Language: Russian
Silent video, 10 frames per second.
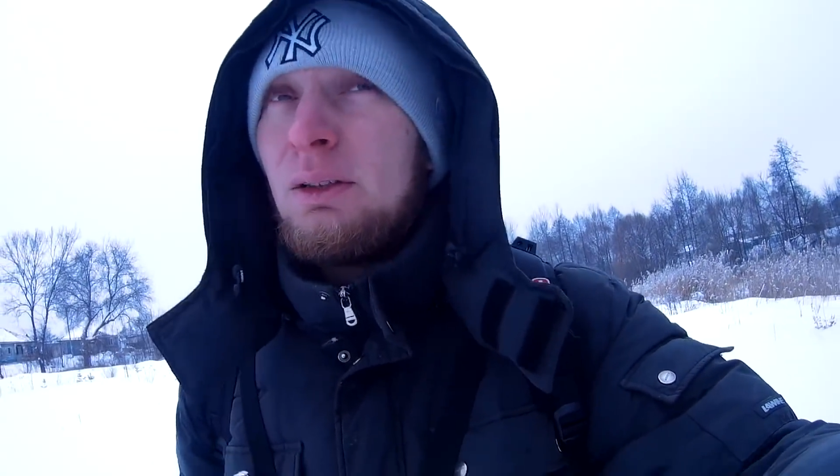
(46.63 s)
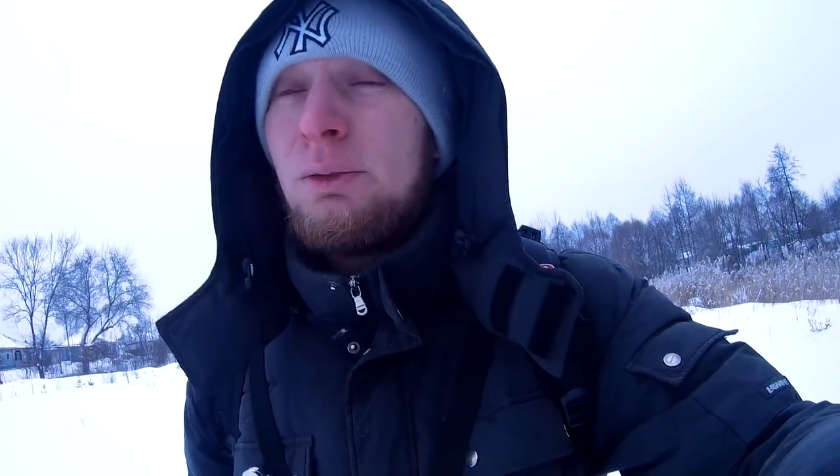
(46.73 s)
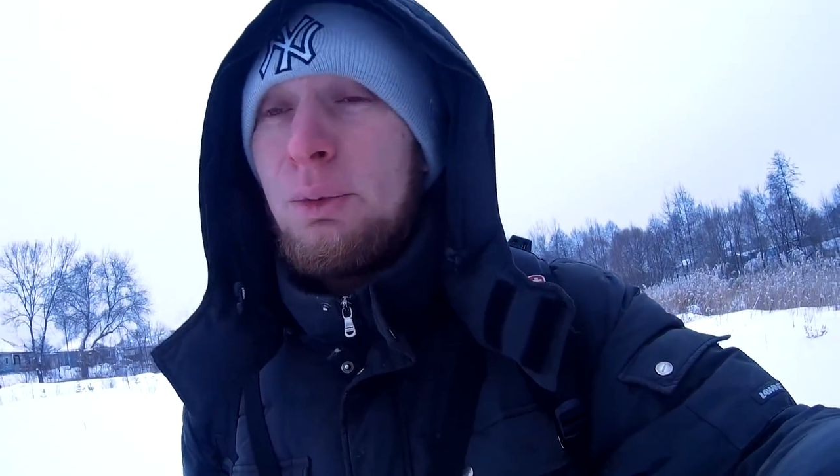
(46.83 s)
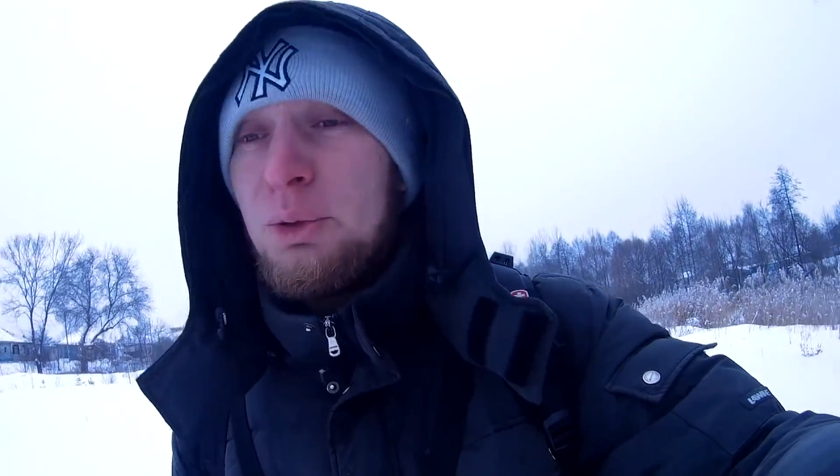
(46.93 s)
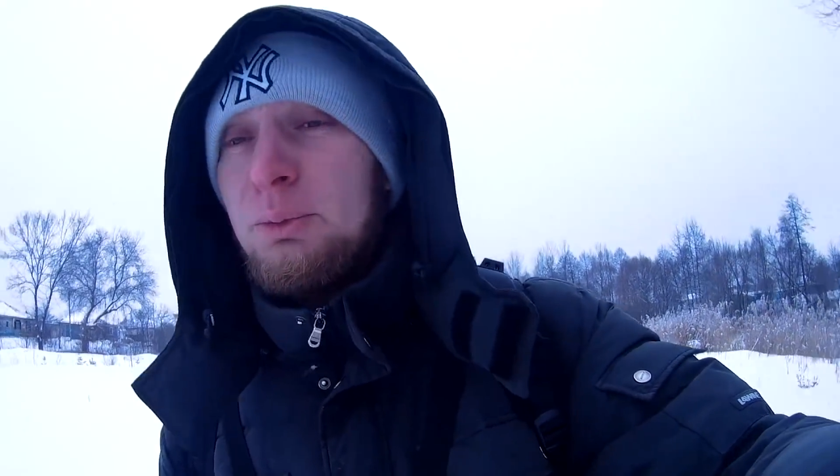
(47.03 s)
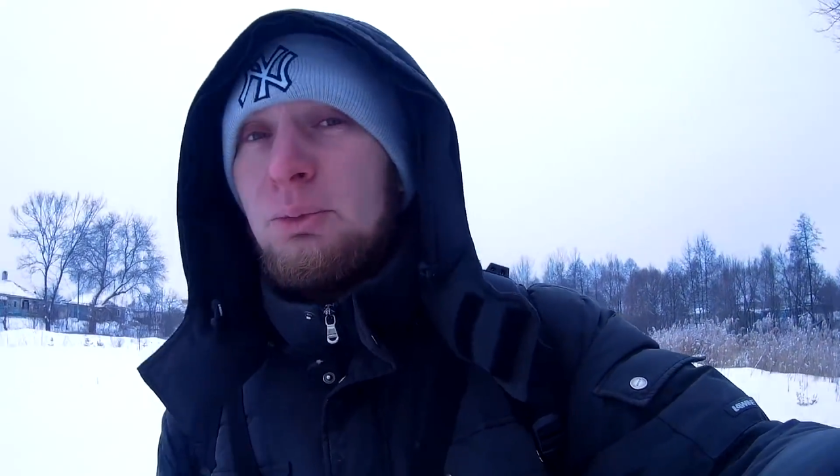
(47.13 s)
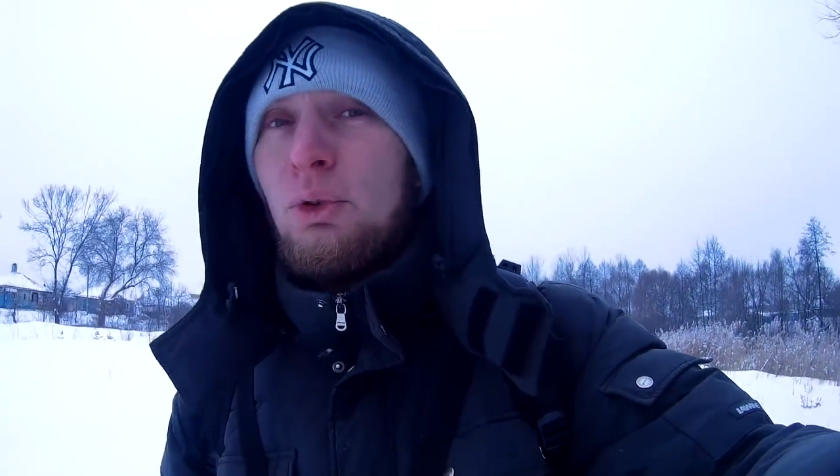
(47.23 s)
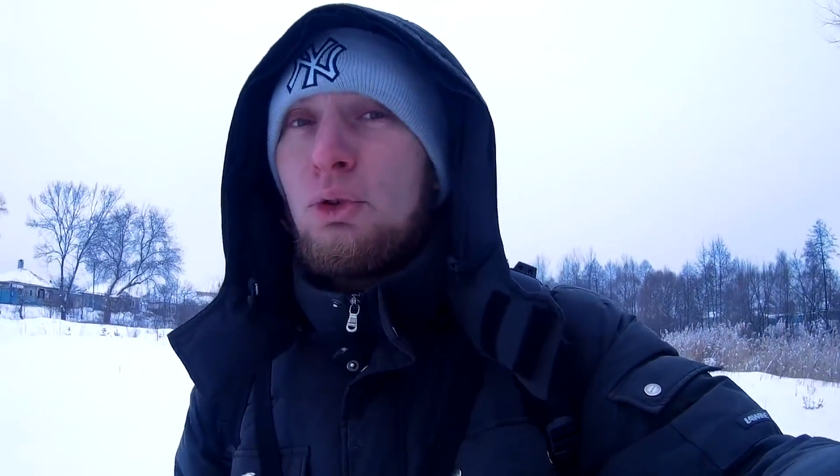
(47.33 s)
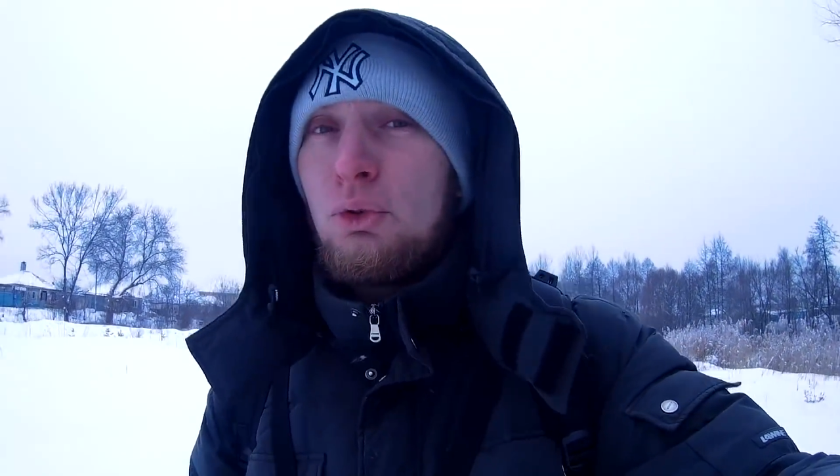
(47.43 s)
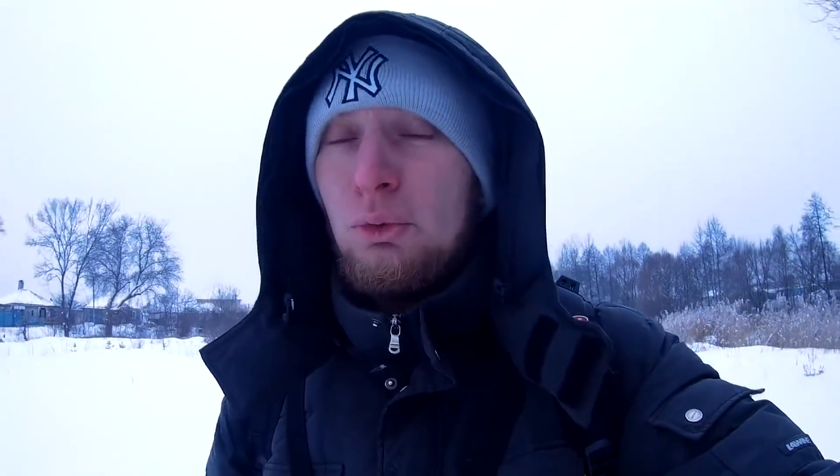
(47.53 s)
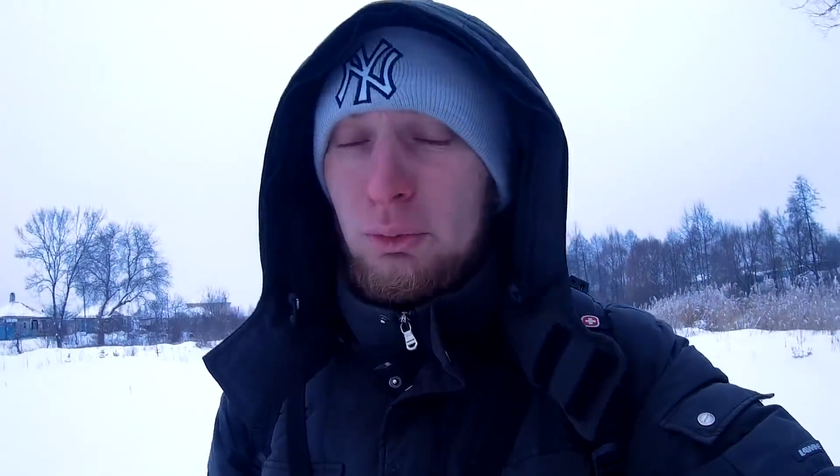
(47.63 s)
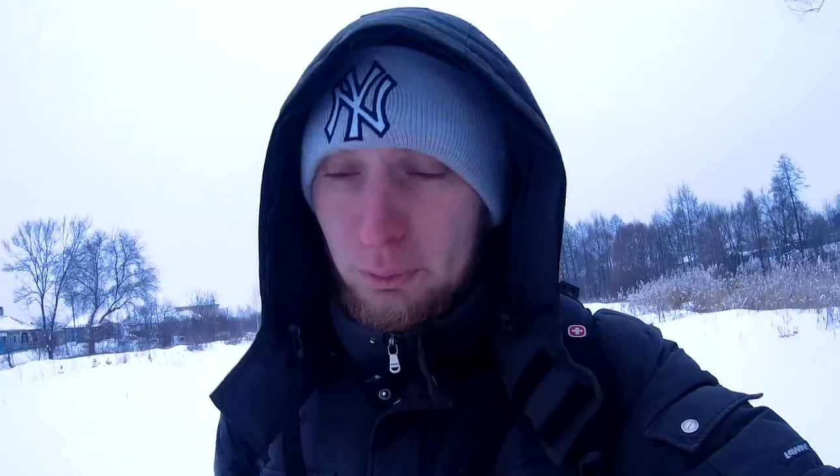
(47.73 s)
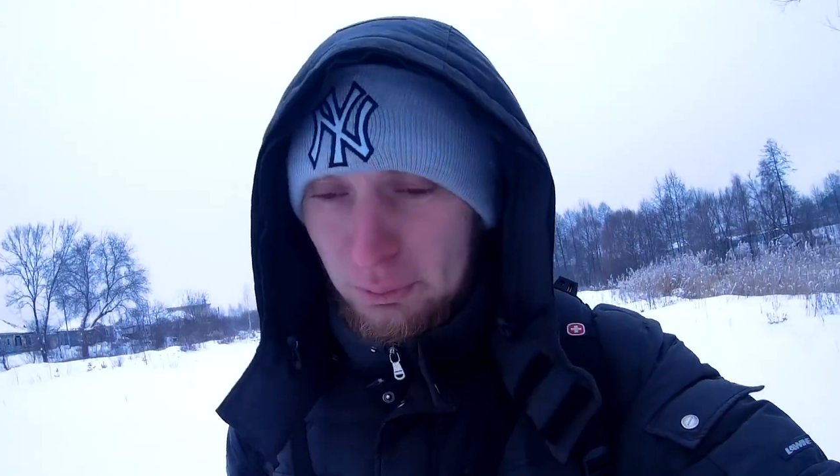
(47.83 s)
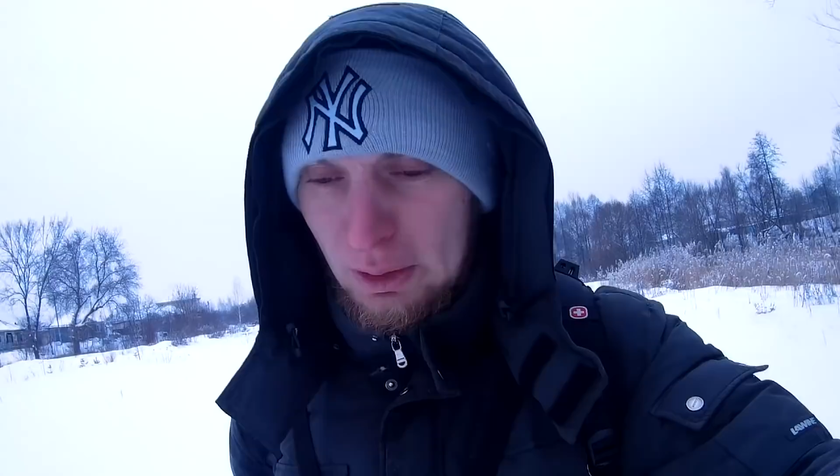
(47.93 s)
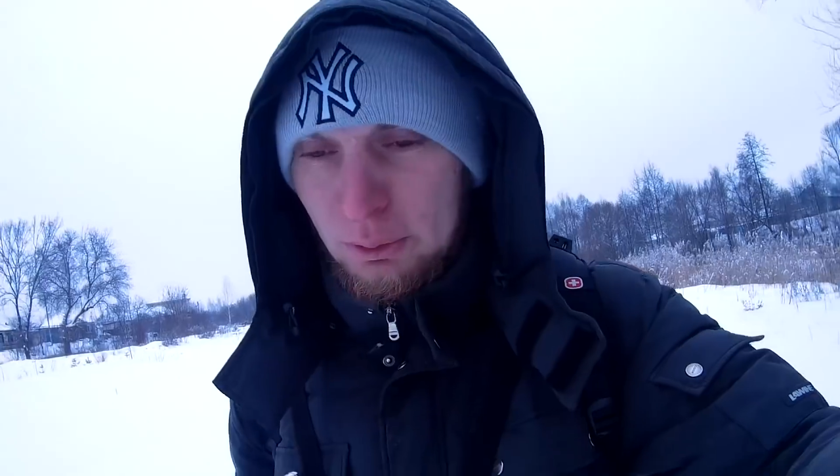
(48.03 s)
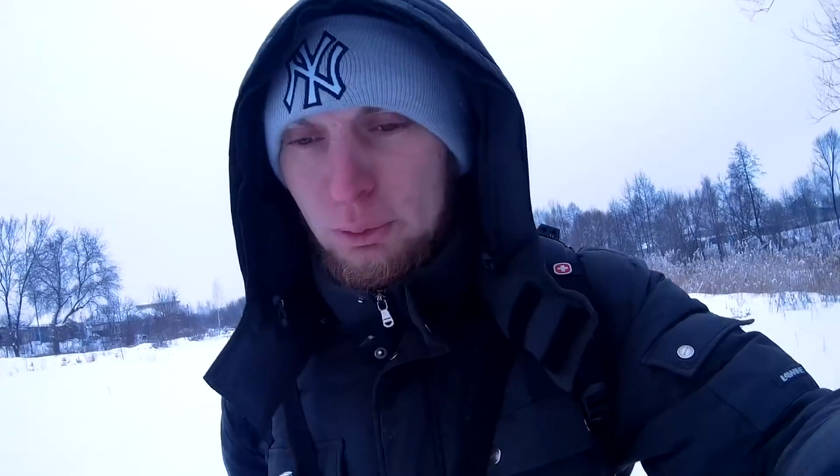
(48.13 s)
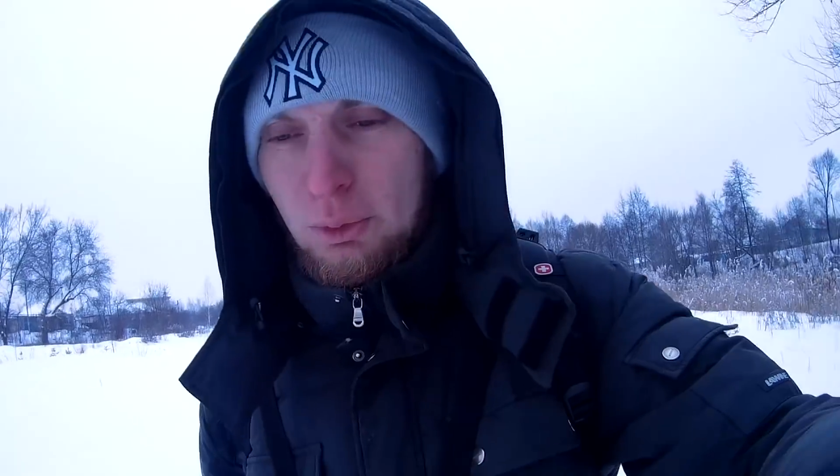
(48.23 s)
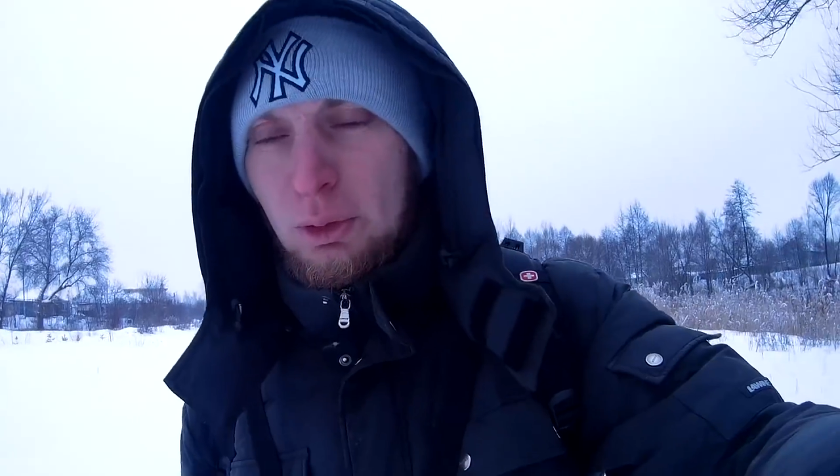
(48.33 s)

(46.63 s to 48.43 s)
в общем, ножку вторую,